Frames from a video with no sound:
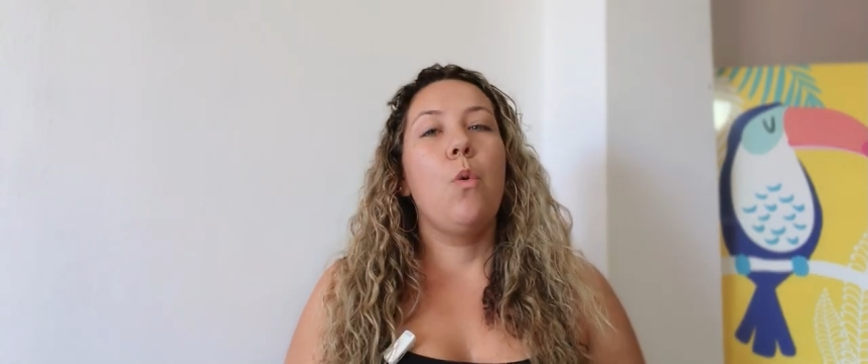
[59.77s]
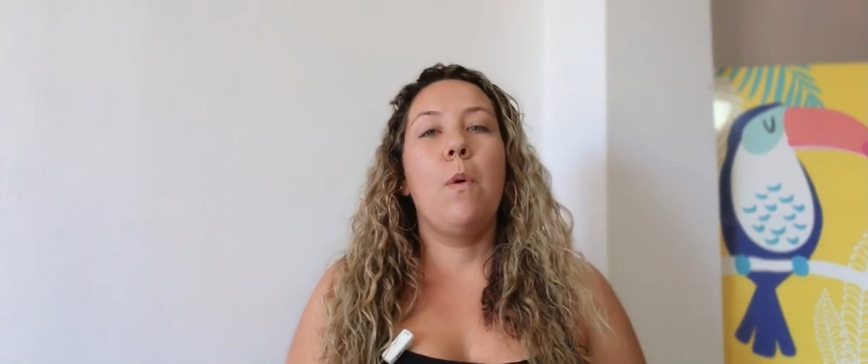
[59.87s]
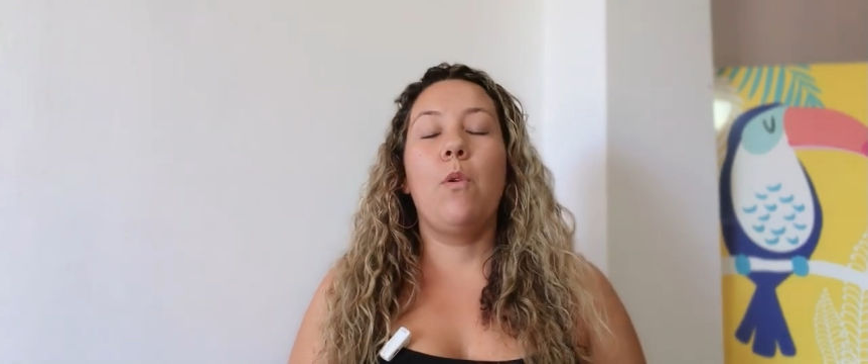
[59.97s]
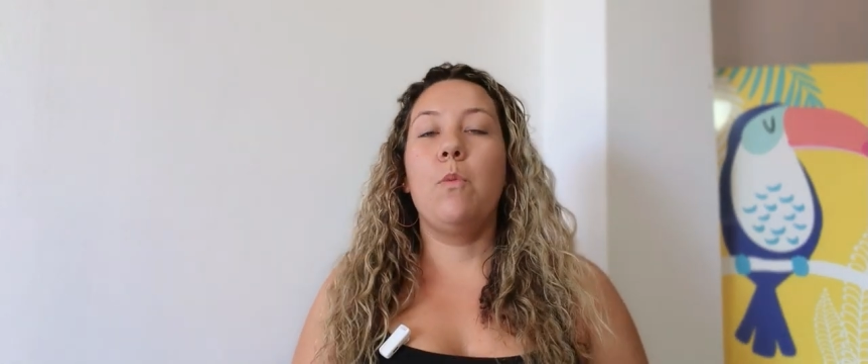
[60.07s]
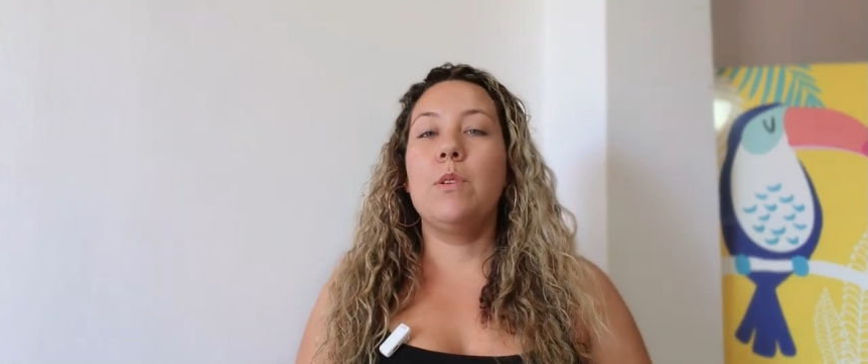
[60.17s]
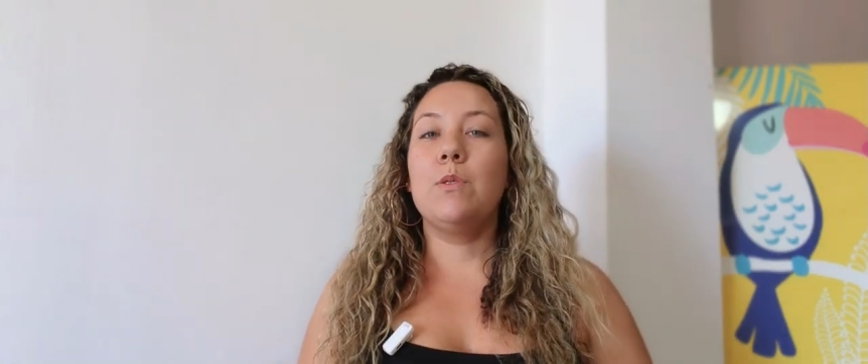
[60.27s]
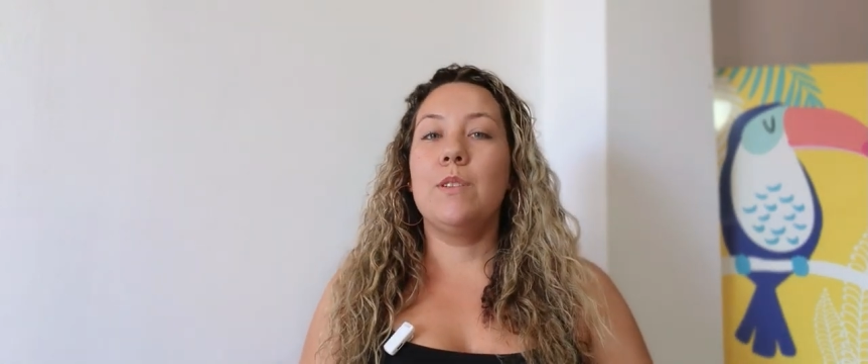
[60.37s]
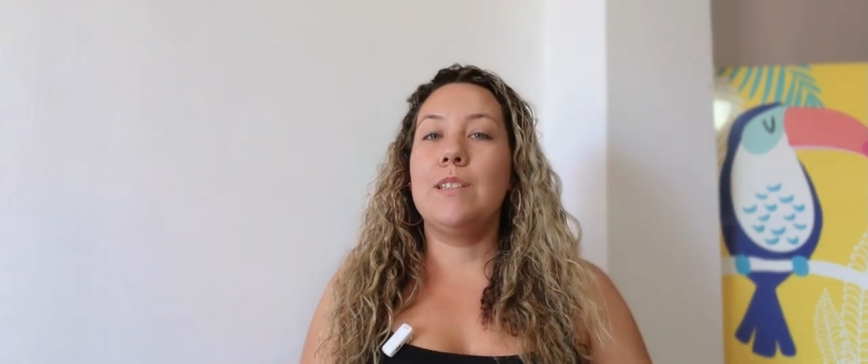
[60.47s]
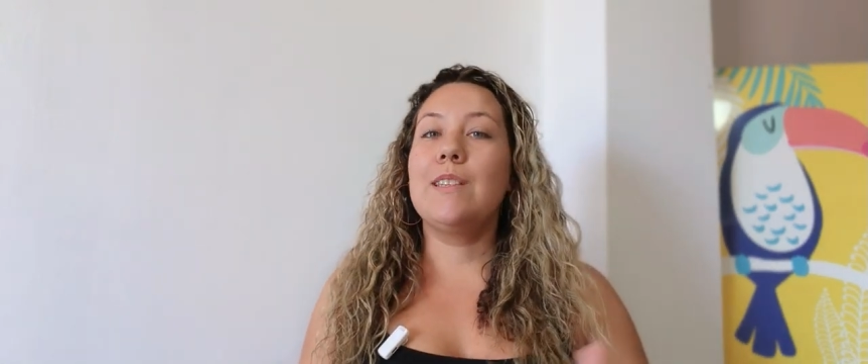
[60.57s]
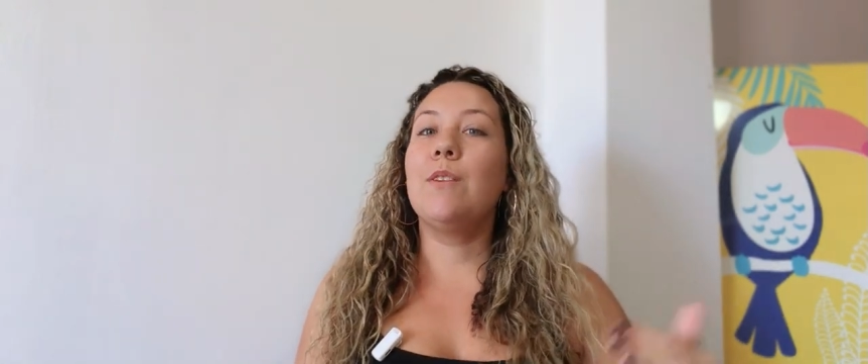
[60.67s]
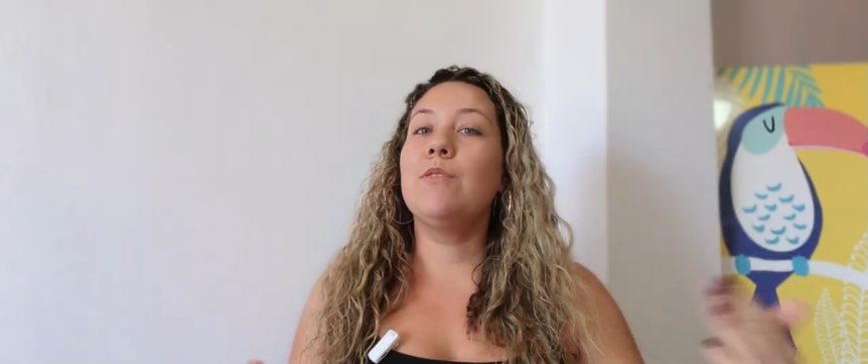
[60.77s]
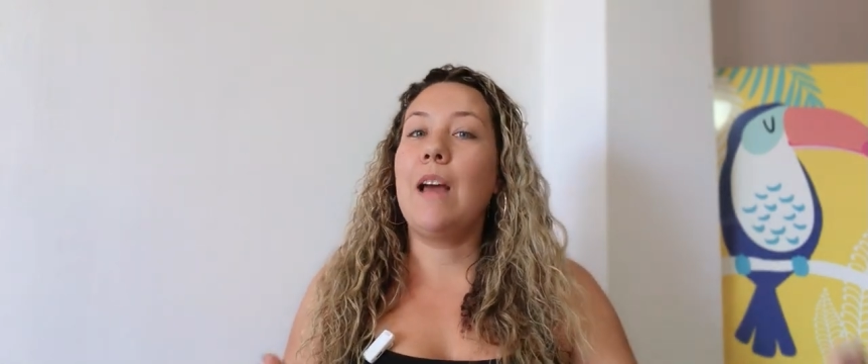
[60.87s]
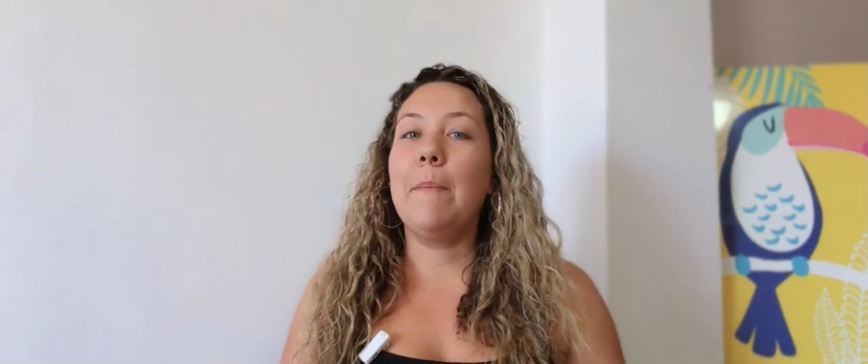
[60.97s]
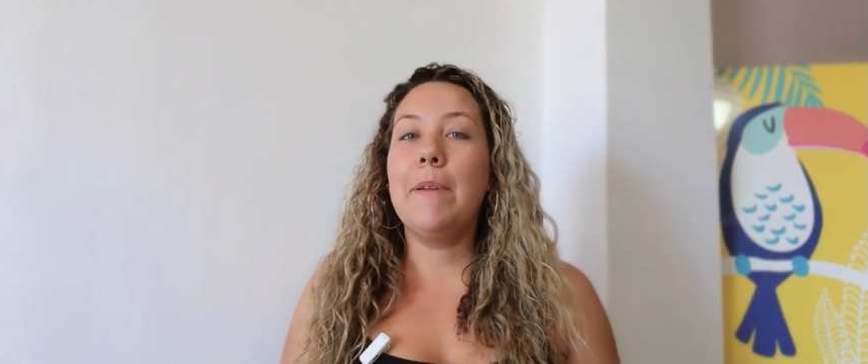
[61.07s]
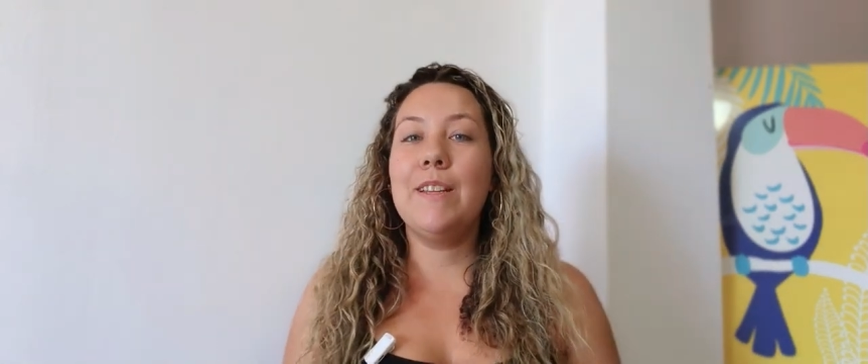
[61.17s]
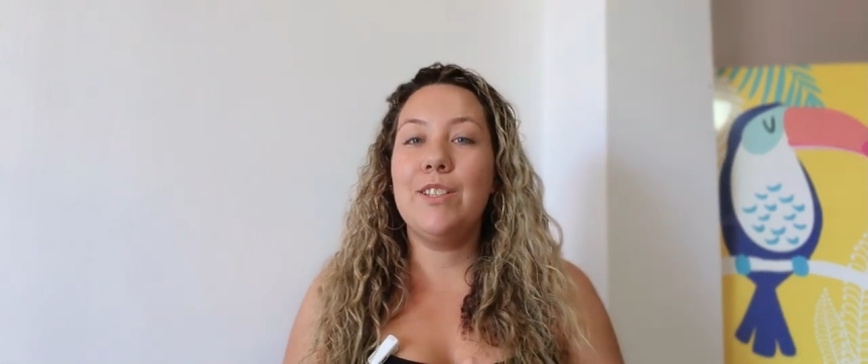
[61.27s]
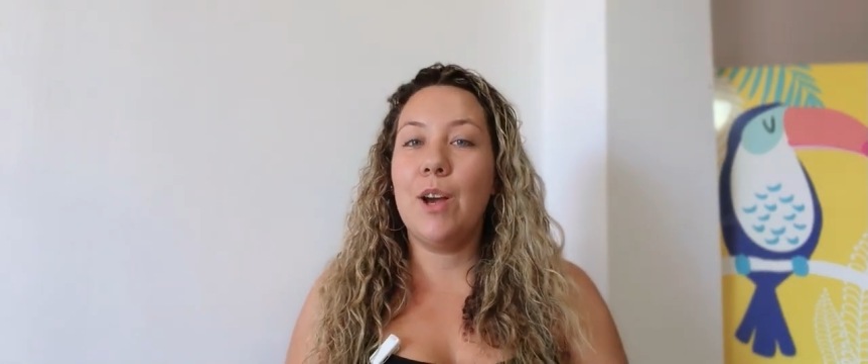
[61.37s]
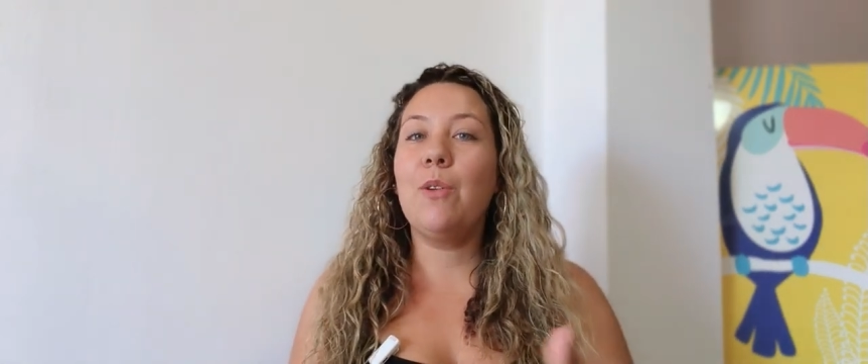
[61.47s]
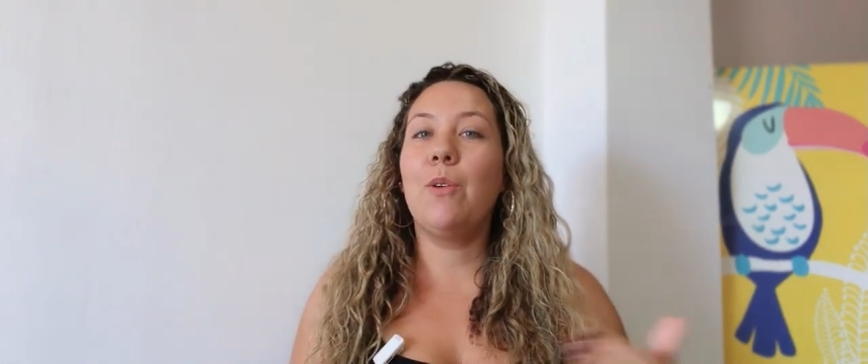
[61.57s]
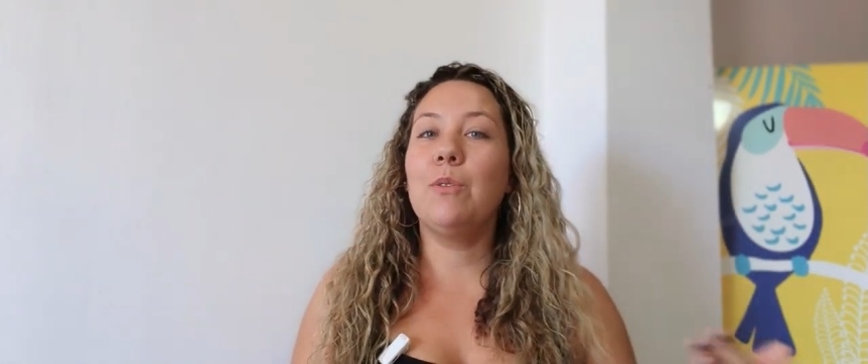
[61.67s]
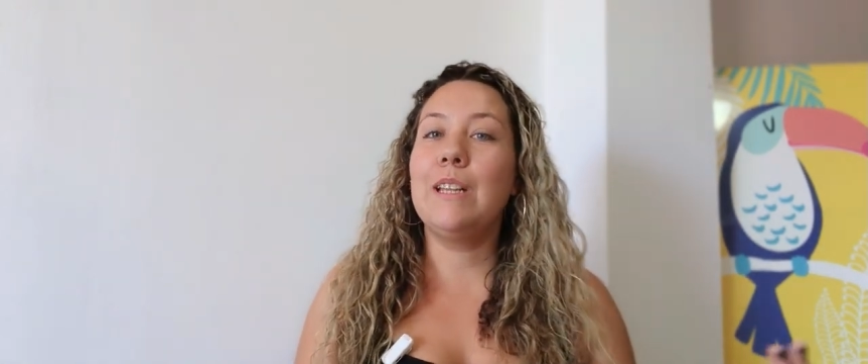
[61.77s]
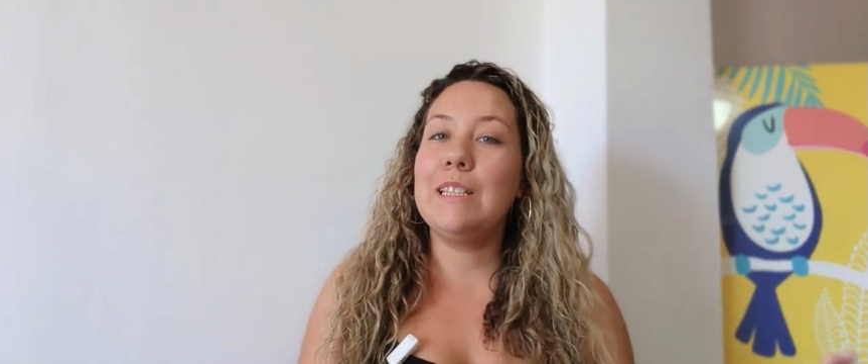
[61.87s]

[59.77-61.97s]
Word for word: com algumas coisas que eu já aprendi ao longo